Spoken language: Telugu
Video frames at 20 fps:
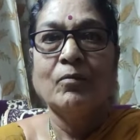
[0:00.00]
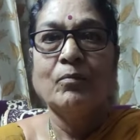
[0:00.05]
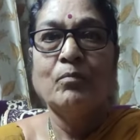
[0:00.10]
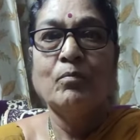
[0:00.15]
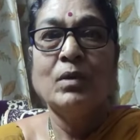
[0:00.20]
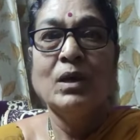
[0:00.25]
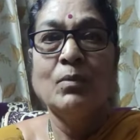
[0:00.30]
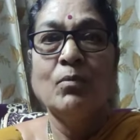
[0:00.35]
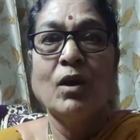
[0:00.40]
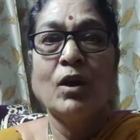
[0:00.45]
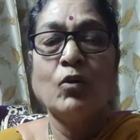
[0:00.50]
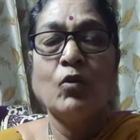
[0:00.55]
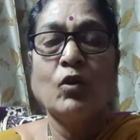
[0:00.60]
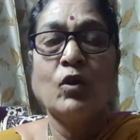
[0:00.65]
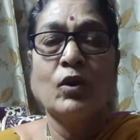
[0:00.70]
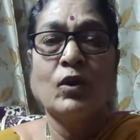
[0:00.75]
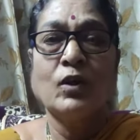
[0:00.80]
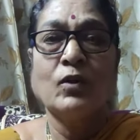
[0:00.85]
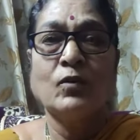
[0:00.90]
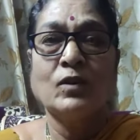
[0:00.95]
భీమా
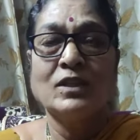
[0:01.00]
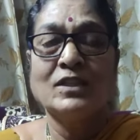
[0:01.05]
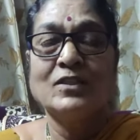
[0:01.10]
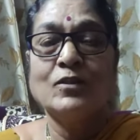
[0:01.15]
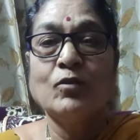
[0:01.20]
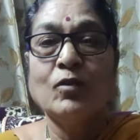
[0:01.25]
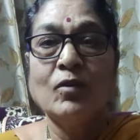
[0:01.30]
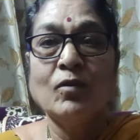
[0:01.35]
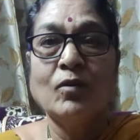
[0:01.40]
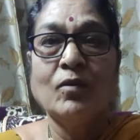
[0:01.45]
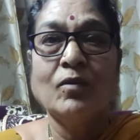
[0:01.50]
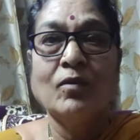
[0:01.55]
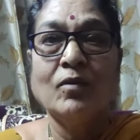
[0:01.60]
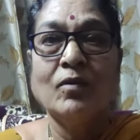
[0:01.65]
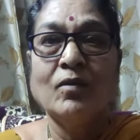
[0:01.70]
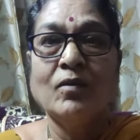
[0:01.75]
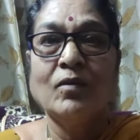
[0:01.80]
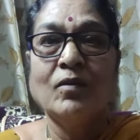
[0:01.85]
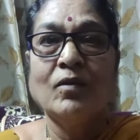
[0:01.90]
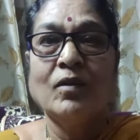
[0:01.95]
కొరగా కేసులో
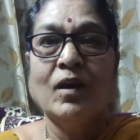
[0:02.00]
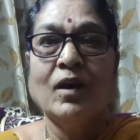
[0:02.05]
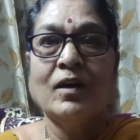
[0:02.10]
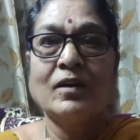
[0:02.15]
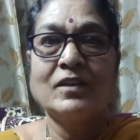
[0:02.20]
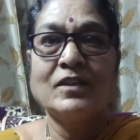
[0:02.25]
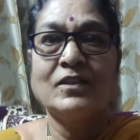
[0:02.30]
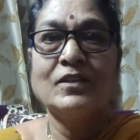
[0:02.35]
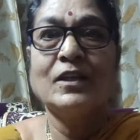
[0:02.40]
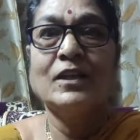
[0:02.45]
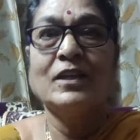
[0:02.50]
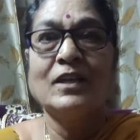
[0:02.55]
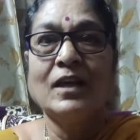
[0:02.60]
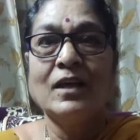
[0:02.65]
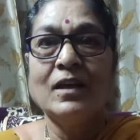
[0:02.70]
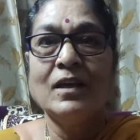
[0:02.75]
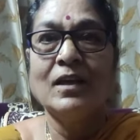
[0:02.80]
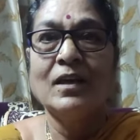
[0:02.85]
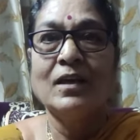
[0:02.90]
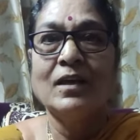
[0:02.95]
అరెస్ట్ అయిన
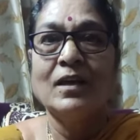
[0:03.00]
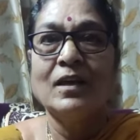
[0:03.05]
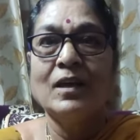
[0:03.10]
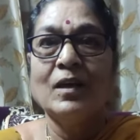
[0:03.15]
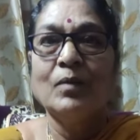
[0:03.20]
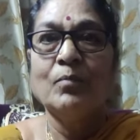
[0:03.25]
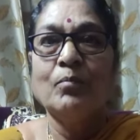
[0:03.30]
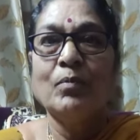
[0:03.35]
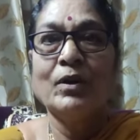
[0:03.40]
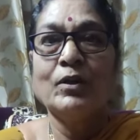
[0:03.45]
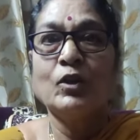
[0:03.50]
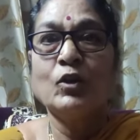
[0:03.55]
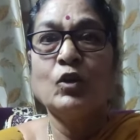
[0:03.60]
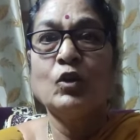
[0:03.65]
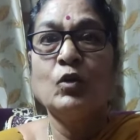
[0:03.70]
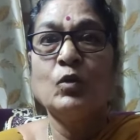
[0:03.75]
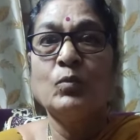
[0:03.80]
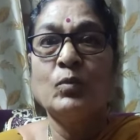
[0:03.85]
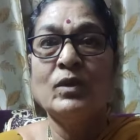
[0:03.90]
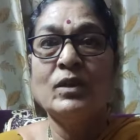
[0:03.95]

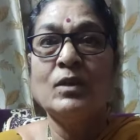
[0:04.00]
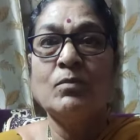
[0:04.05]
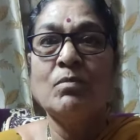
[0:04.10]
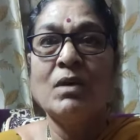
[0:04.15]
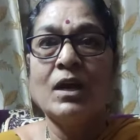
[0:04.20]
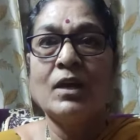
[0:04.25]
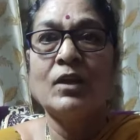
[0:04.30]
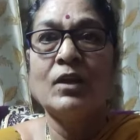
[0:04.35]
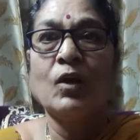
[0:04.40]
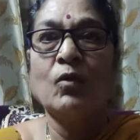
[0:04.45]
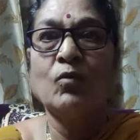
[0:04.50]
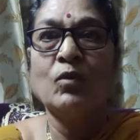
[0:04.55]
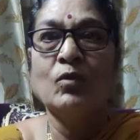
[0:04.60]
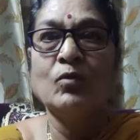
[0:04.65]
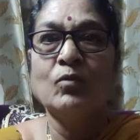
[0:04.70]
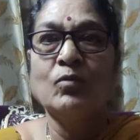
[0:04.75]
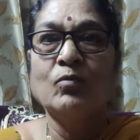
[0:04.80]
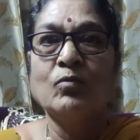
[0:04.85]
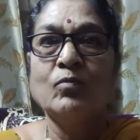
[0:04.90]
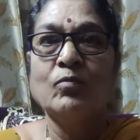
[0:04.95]
పదకొండు మంది మేధావులు
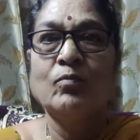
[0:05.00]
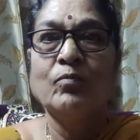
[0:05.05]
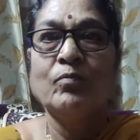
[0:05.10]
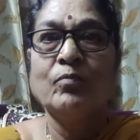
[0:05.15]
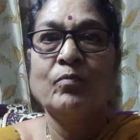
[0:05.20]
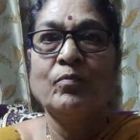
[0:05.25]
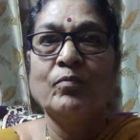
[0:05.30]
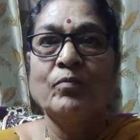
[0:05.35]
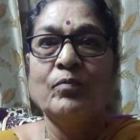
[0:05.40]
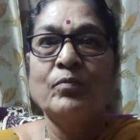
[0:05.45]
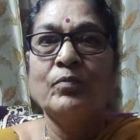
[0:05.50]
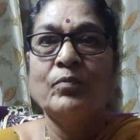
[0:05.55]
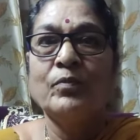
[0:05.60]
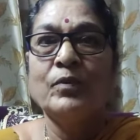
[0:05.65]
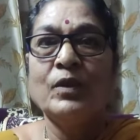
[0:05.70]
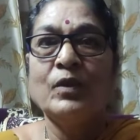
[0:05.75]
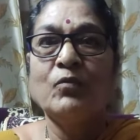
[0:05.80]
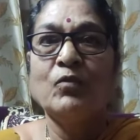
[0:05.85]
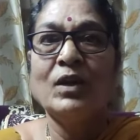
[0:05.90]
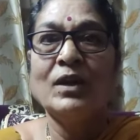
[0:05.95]

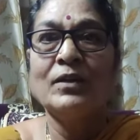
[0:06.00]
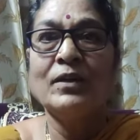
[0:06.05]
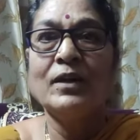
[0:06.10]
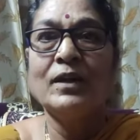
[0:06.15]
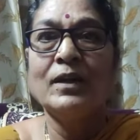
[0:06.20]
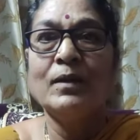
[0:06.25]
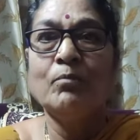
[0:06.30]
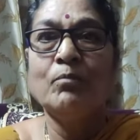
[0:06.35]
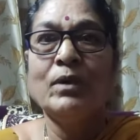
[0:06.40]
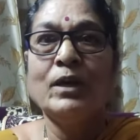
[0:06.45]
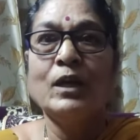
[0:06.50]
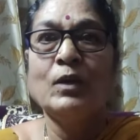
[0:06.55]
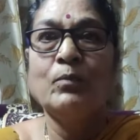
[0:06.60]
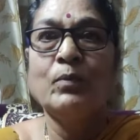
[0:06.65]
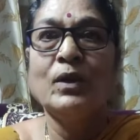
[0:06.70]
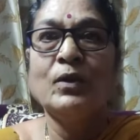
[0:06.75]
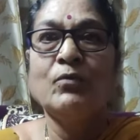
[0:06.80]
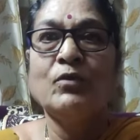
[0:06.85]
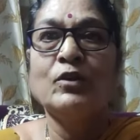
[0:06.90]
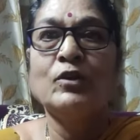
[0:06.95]
వెంటనే
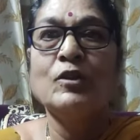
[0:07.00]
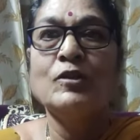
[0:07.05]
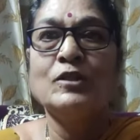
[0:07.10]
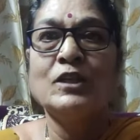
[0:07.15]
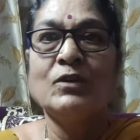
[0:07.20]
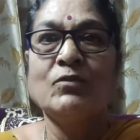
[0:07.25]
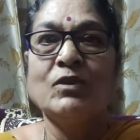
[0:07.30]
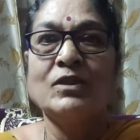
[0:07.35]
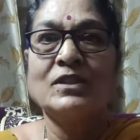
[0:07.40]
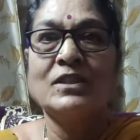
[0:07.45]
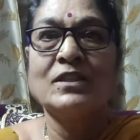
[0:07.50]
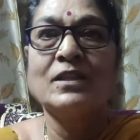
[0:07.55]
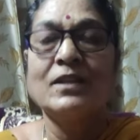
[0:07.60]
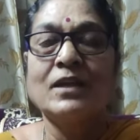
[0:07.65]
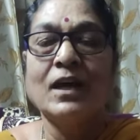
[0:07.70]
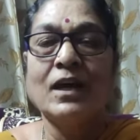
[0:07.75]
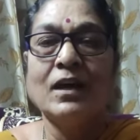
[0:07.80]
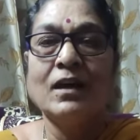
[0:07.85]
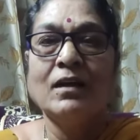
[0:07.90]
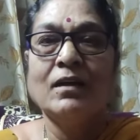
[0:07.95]
బెయిల్పై విడుదల
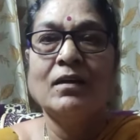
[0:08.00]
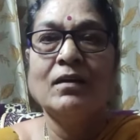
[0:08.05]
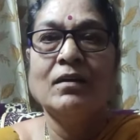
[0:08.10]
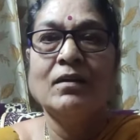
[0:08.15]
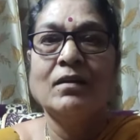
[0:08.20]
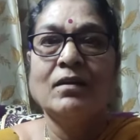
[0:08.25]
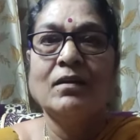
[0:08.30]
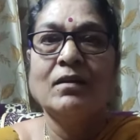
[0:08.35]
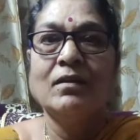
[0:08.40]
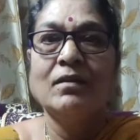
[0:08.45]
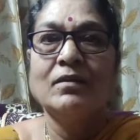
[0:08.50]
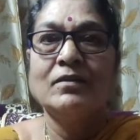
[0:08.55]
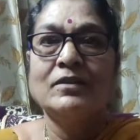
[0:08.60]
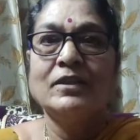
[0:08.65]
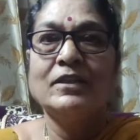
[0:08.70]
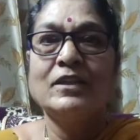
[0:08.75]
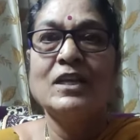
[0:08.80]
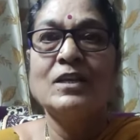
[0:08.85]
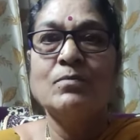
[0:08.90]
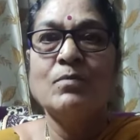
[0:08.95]
చేయవలసిందిగా
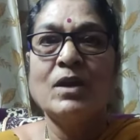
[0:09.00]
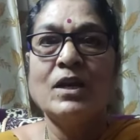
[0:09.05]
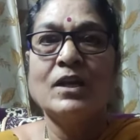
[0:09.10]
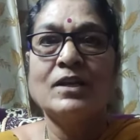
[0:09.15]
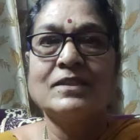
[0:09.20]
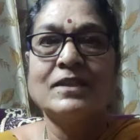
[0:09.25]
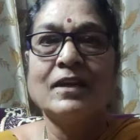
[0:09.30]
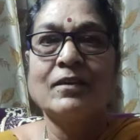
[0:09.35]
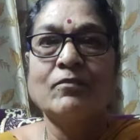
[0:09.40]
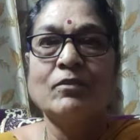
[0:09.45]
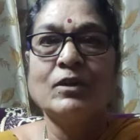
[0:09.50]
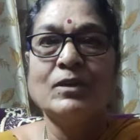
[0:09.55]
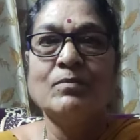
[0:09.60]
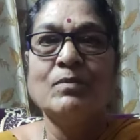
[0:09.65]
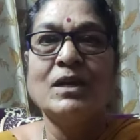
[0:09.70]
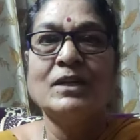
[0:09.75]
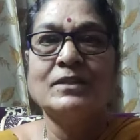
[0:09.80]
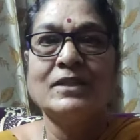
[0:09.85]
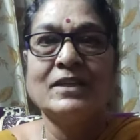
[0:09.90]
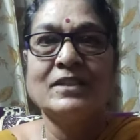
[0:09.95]
చైతన్య మహిళా సంఘం
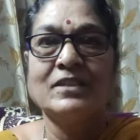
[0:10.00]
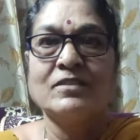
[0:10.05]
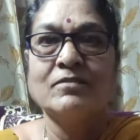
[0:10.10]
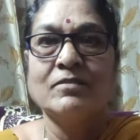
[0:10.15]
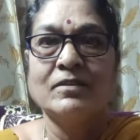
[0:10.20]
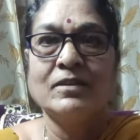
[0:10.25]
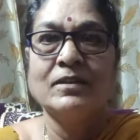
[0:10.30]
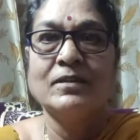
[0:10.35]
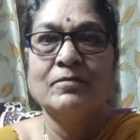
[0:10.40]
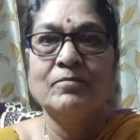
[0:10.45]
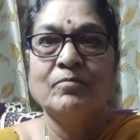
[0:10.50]
డిమాండ్ చేస్తున్నది